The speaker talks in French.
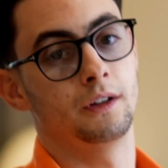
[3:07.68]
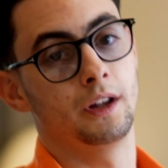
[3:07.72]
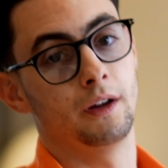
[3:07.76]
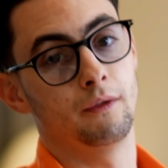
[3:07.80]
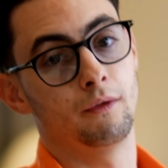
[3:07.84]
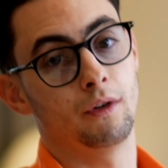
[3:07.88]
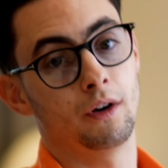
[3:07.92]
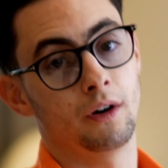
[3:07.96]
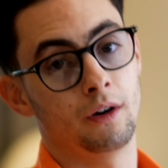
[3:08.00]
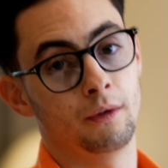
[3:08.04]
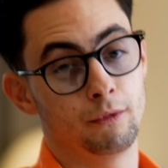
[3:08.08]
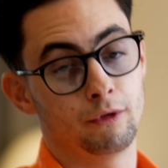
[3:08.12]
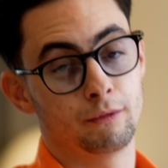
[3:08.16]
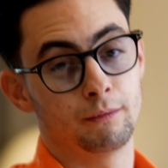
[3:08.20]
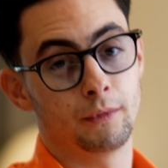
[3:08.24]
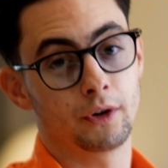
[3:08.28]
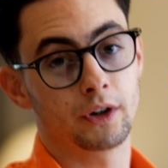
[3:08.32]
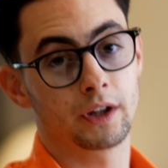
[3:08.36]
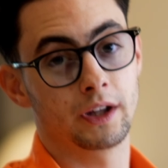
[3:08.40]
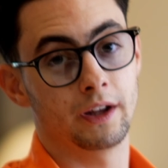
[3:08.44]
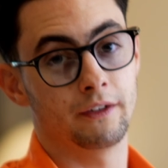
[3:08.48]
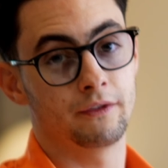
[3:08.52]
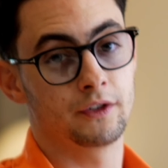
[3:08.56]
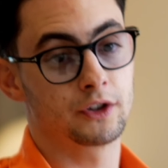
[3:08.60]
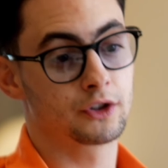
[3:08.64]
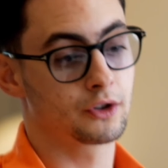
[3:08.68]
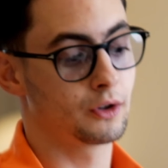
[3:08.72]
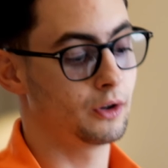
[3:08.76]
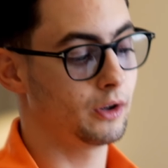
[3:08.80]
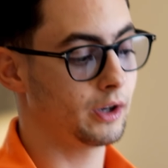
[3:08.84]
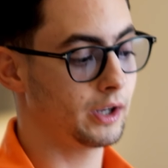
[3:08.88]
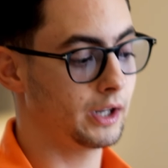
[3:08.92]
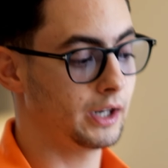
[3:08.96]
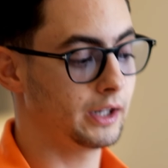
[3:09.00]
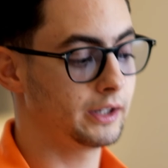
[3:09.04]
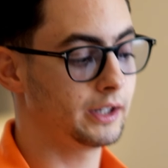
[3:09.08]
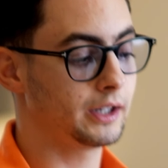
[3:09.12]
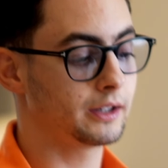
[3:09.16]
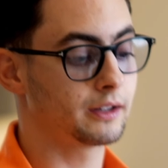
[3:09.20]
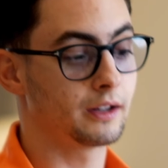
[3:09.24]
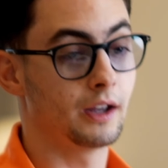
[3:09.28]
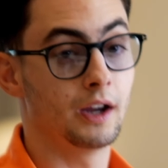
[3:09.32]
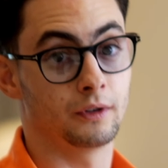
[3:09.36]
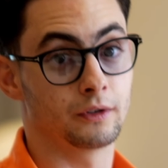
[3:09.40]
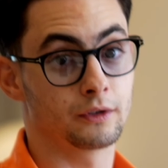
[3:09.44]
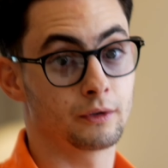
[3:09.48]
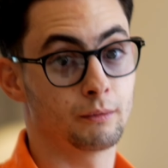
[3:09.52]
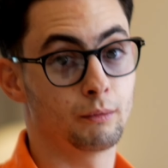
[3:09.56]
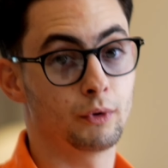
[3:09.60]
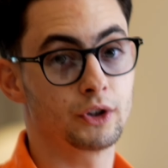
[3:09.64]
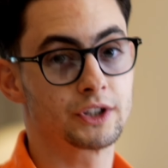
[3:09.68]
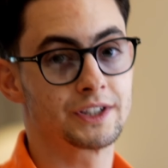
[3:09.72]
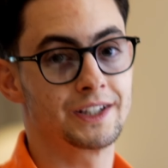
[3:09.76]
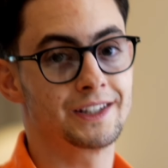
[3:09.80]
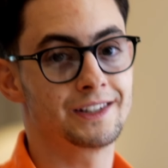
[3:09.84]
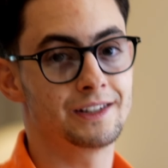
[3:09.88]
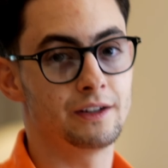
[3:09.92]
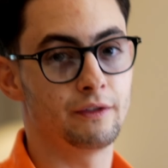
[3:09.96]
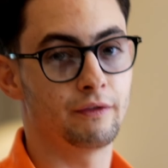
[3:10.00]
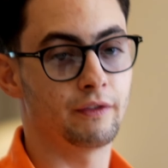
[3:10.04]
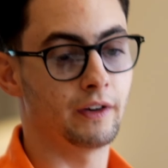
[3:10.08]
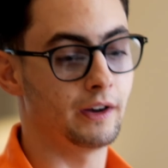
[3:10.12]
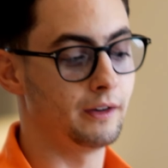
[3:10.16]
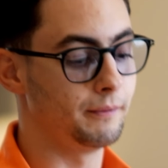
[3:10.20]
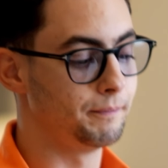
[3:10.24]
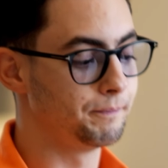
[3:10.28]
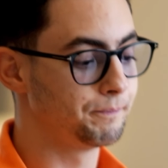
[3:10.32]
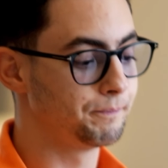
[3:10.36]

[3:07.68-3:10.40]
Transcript: euh, d'avoir un mouvement qui affiche l'heure et la date dans un boîtier si fin.